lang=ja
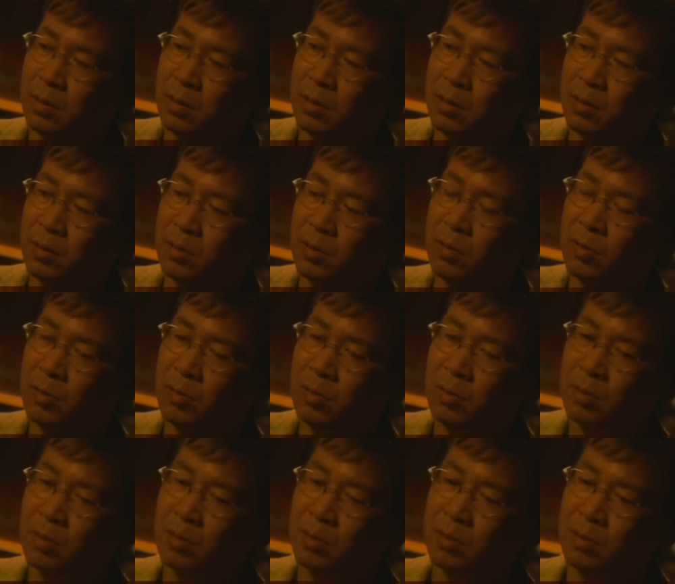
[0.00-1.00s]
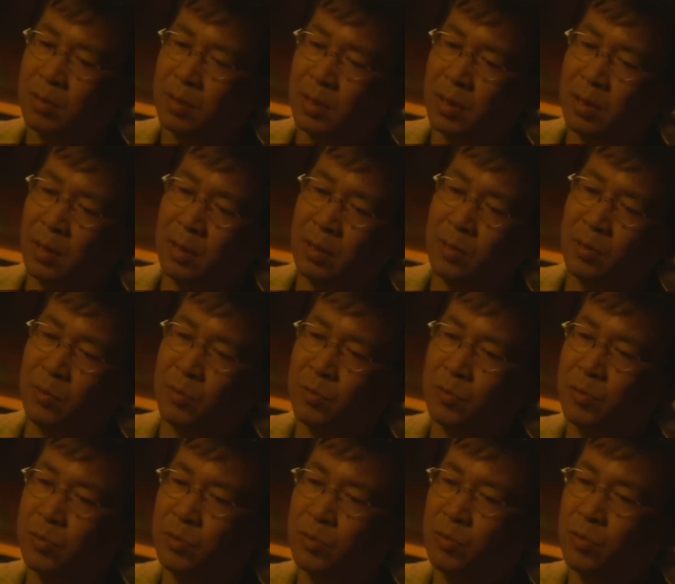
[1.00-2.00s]
すと世界共
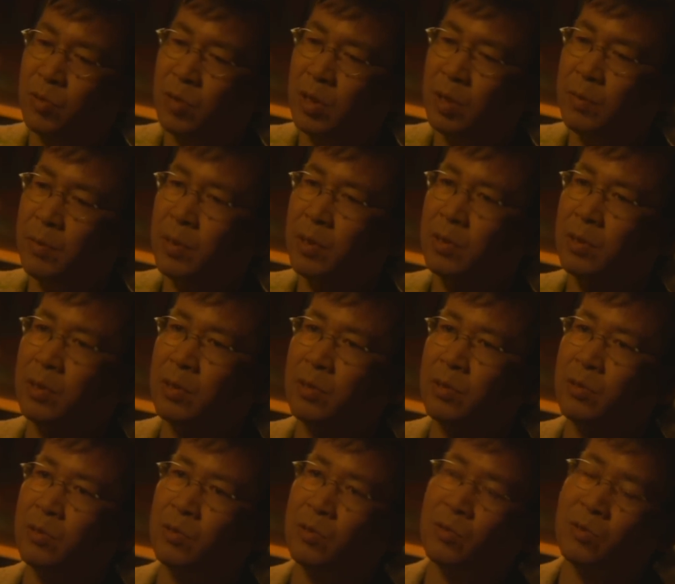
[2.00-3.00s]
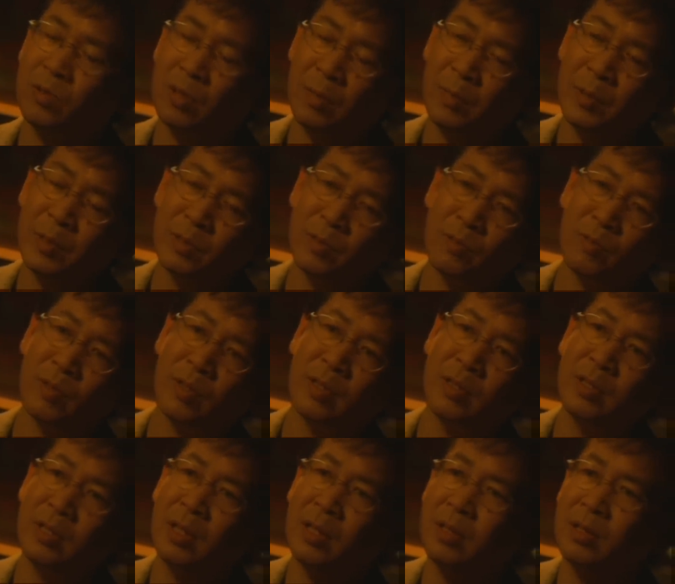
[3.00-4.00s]
通のテーマっていうとやっぱりその辺
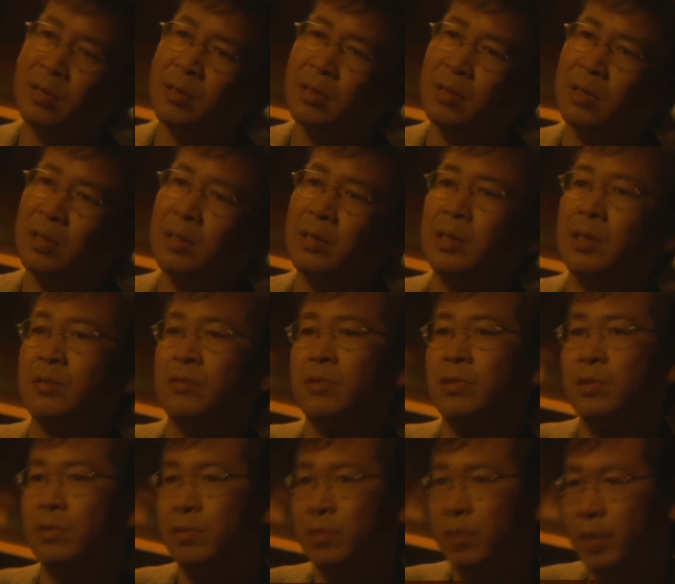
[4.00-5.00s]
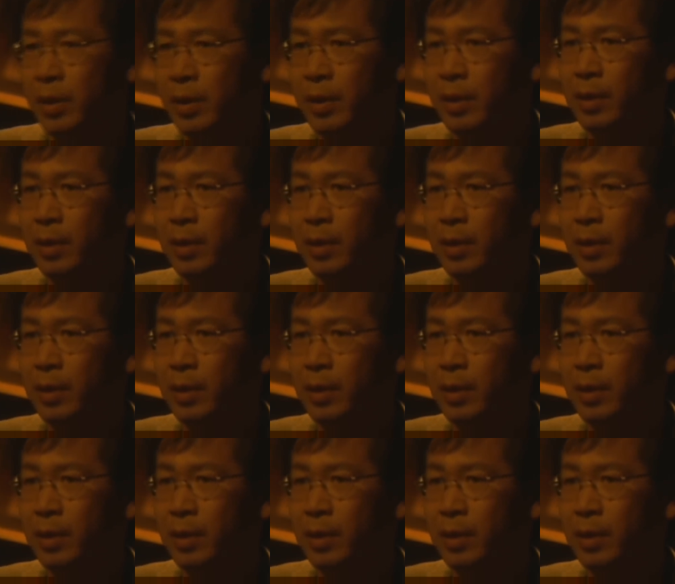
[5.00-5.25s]
になってきちゃうんですよね